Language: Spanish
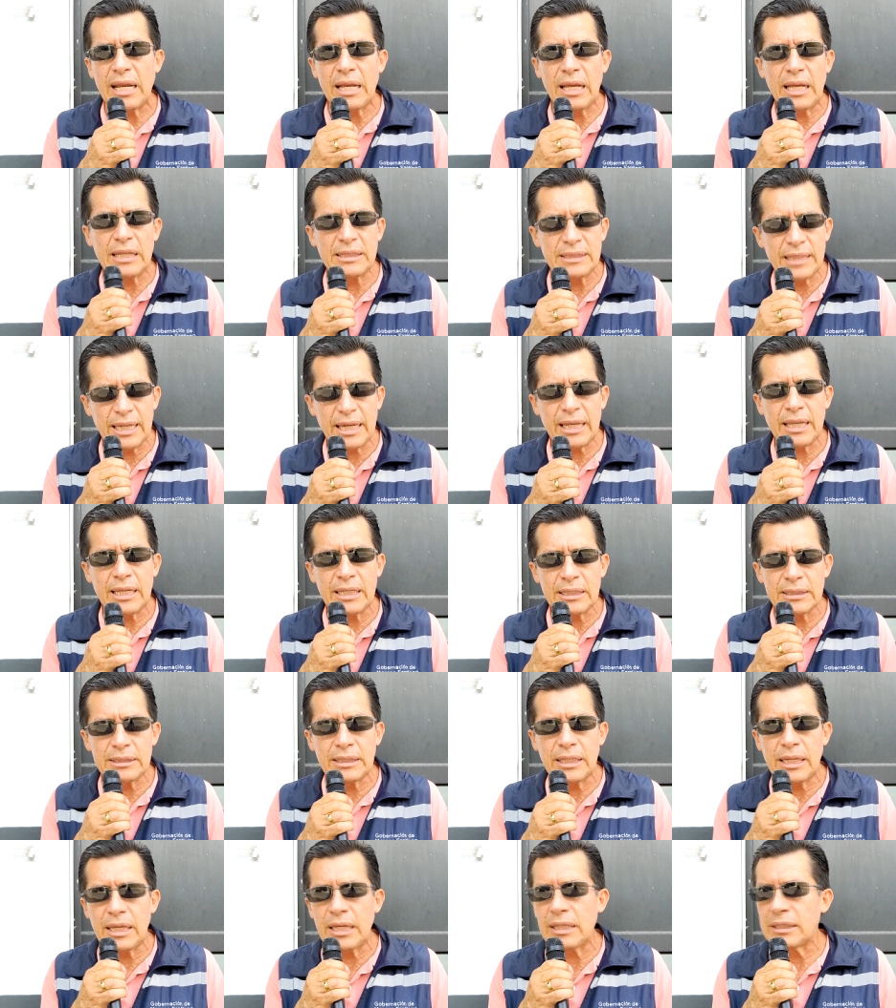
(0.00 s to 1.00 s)

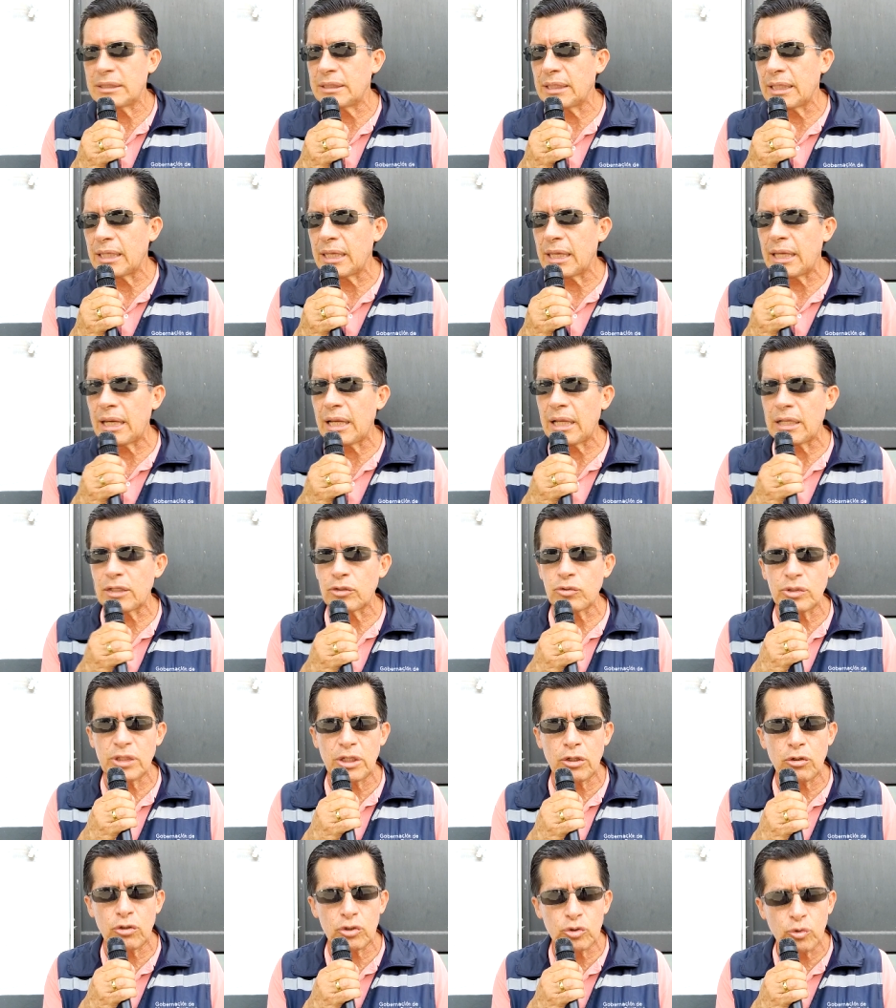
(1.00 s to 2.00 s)
acérquense si quieren que
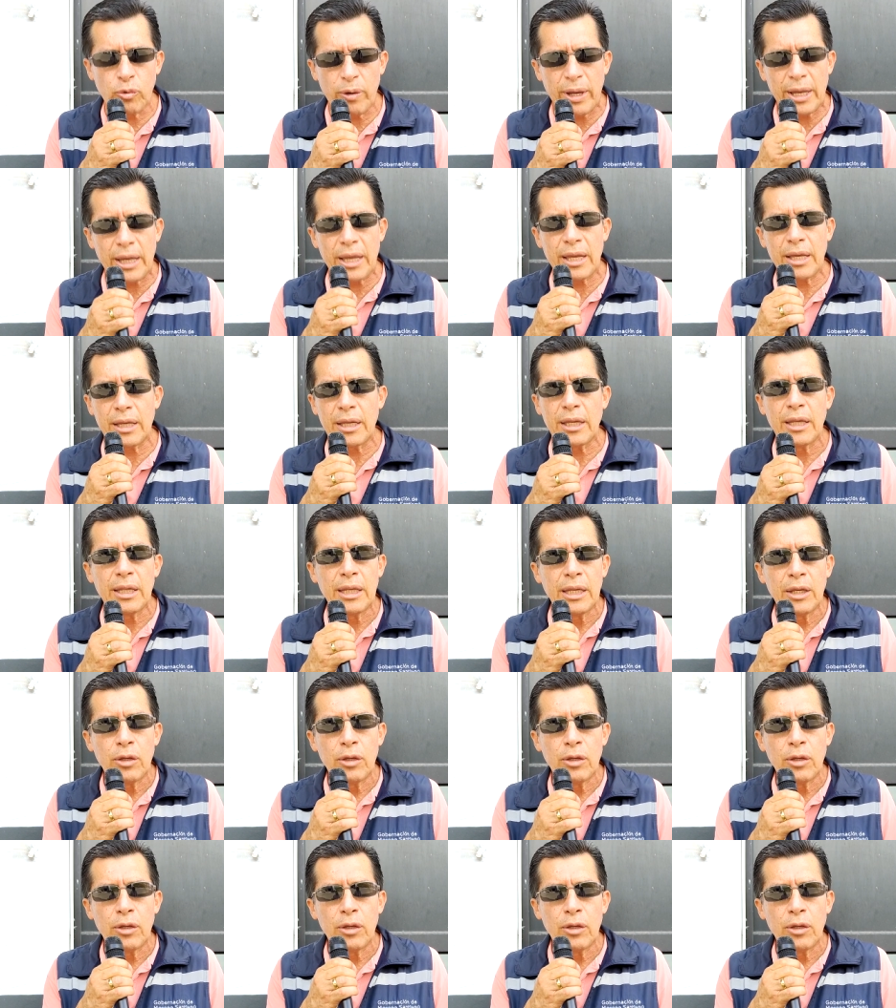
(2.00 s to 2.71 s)
sus hijos jueguen